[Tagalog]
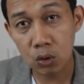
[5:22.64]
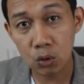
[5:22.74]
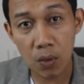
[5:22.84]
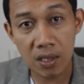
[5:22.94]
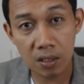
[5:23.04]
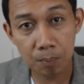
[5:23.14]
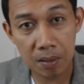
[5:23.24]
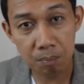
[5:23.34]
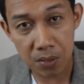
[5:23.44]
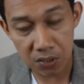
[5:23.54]
to 25%
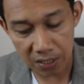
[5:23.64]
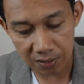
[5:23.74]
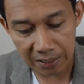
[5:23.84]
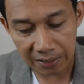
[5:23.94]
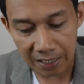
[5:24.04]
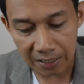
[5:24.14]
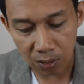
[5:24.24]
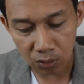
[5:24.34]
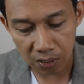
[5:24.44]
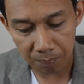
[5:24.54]

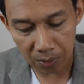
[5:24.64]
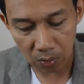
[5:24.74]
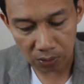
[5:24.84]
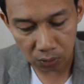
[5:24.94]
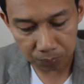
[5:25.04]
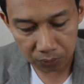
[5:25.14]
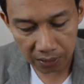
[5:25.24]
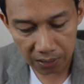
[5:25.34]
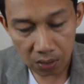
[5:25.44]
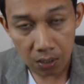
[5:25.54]
naglalaro siya. Pero as of
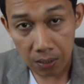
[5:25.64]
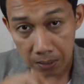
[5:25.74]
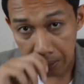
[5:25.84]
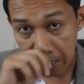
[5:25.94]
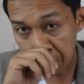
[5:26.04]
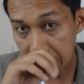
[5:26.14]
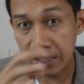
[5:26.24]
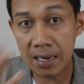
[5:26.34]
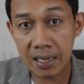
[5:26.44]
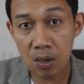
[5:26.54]
today,
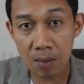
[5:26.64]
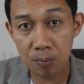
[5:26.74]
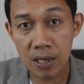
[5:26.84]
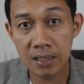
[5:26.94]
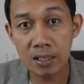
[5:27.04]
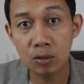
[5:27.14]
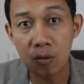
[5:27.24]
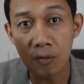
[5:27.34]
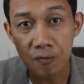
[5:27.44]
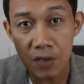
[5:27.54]
habang ginagawa po natin
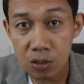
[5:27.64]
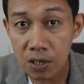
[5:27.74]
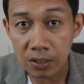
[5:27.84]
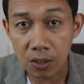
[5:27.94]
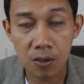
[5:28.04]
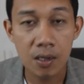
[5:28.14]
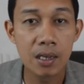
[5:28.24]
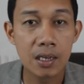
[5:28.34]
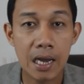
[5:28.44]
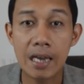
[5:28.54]
tong video na to,
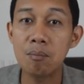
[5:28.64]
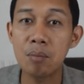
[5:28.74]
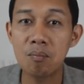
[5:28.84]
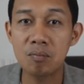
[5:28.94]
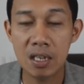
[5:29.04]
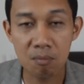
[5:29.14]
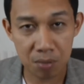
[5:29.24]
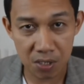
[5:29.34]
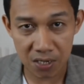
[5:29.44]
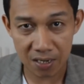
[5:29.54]
ay
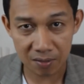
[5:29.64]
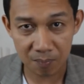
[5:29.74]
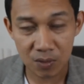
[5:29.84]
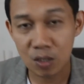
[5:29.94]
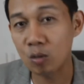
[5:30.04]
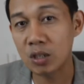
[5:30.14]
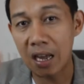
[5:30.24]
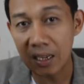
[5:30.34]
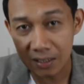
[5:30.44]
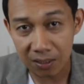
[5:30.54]
15%. So,
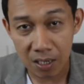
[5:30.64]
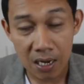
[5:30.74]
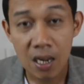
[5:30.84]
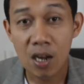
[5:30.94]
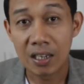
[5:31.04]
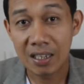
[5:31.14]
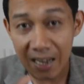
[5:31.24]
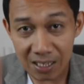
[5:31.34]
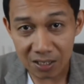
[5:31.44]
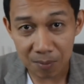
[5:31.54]
sa,
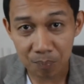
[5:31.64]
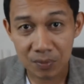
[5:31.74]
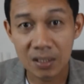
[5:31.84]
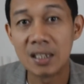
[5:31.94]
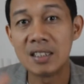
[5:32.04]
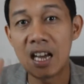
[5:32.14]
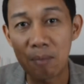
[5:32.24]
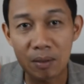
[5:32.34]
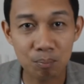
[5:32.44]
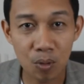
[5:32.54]
guys,
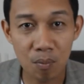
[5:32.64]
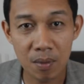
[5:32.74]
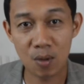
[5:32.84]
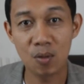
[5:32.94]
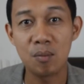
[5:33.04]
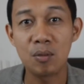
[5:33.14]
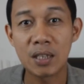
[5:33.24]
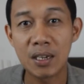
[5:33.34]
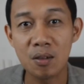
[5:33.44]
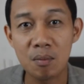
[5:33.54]
dapat po marunong po
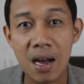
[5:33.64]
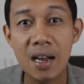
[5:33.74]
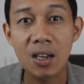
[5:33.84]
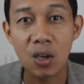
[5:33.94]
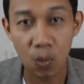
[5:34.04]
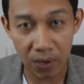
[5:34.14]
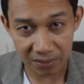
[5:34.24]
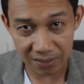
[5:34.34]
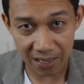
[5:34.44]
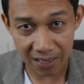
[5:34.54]
tayong
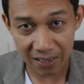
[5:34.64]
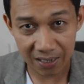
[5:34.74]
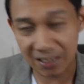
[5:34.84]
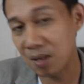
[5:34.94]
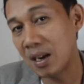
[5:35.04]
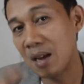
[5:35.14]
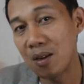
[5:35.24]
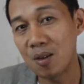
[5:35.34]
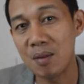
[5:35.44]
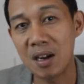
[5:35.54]
magkwenta. Kasi
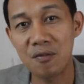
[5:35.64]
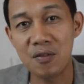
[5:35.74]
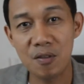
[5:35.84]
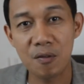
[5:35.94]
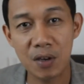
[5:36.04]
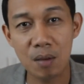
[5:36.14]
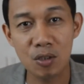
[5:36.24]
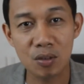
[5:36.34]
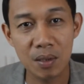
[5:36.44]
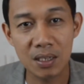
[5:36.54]
marami akong mga
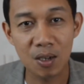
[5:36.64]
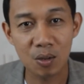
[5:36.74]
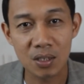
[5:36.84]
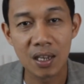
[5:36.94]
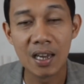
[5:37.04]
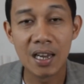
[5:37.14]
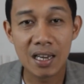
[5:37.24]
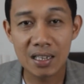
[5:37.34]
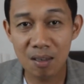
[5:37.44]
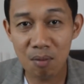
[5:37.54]
previous videos,
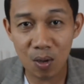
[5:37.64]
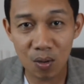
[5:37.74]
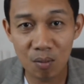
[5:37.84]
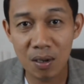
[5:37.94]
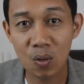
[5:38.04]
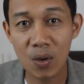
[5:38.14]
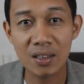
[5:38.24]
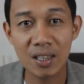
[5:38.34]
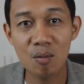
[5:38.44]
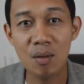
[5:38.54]
hindi marunong
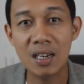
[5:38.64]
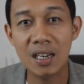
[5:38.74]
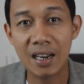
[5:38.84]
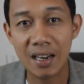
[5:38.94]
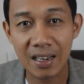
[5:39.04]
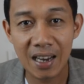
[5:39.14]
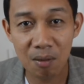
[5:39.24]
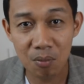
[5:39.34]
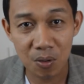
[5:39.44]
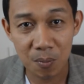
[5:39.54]
magkwenta yung mga nagre-reklamo.